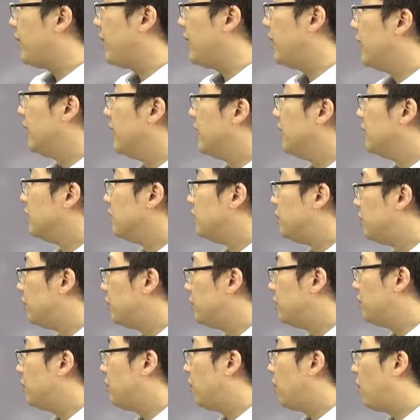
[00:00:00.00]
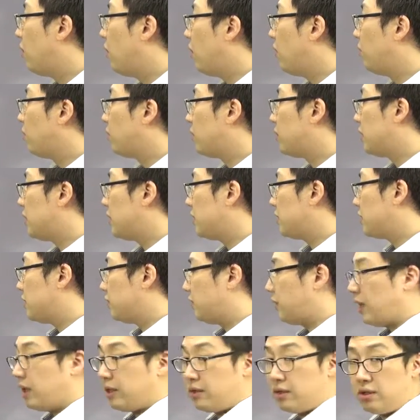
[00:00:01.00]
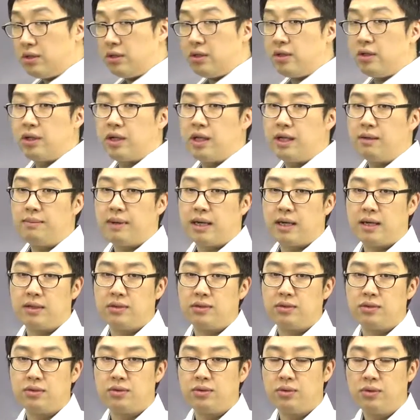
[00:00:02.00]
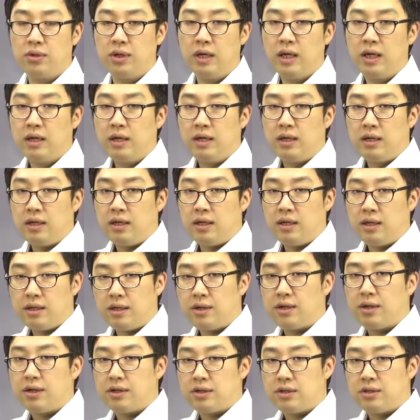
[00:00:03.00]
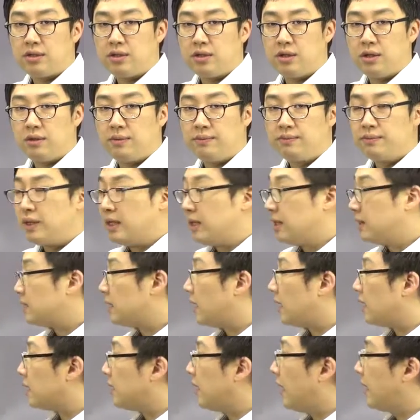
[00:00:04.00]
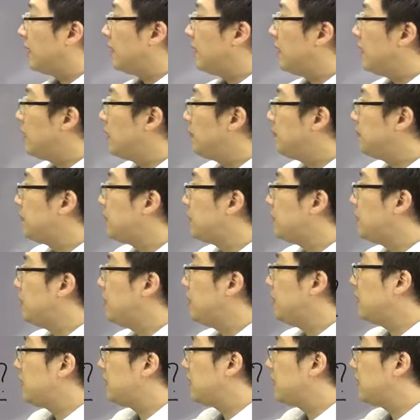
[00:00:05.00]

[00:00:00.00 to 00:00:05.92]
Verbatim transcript: we do homework together 이렇게 말할 수도 있겠지요. 자, 난데없이